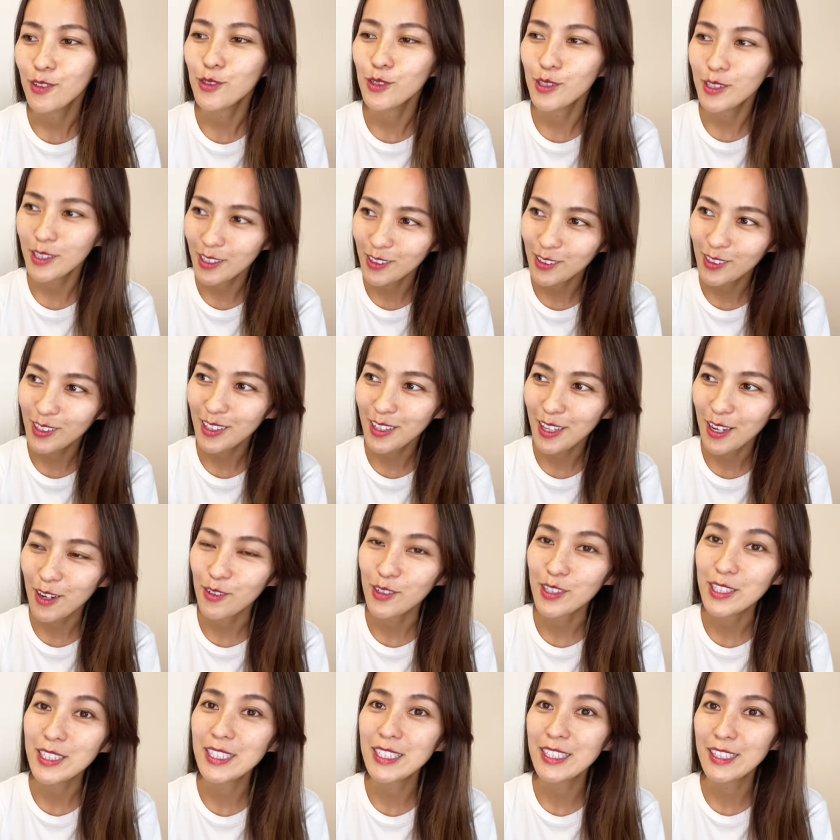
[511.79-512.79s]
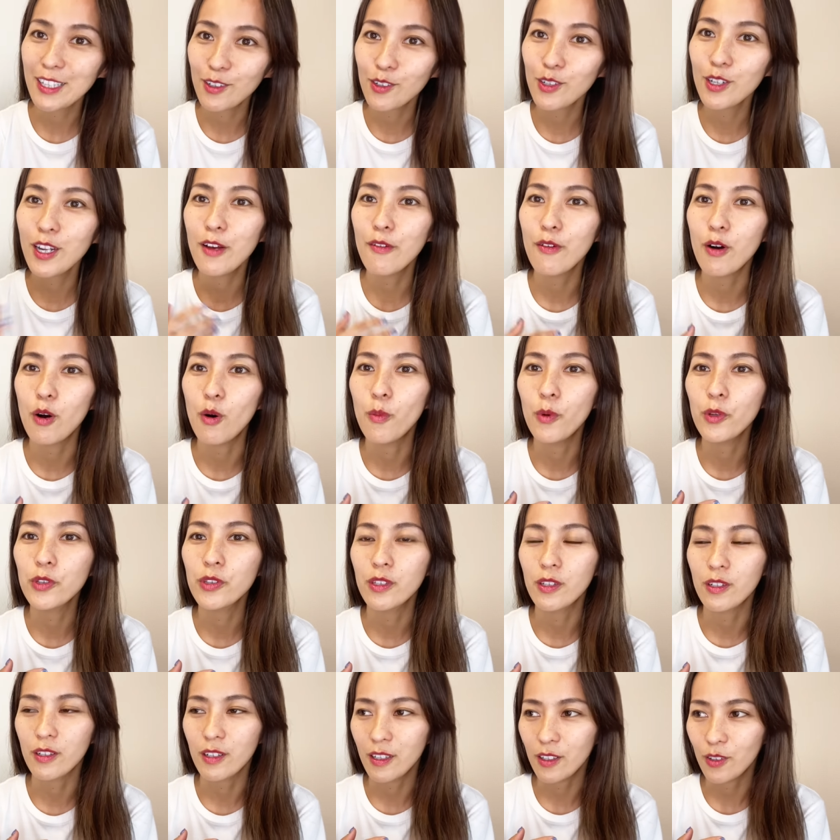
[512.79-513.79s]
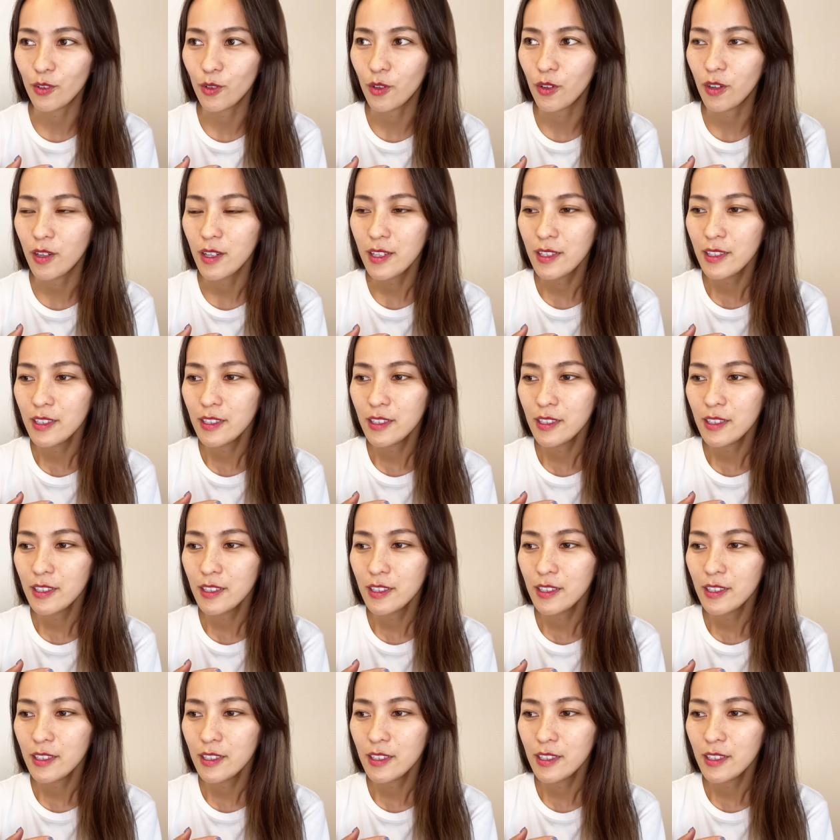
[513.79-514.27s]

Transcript: 拭いてくれたら嬉しいなくらいは思ってるけど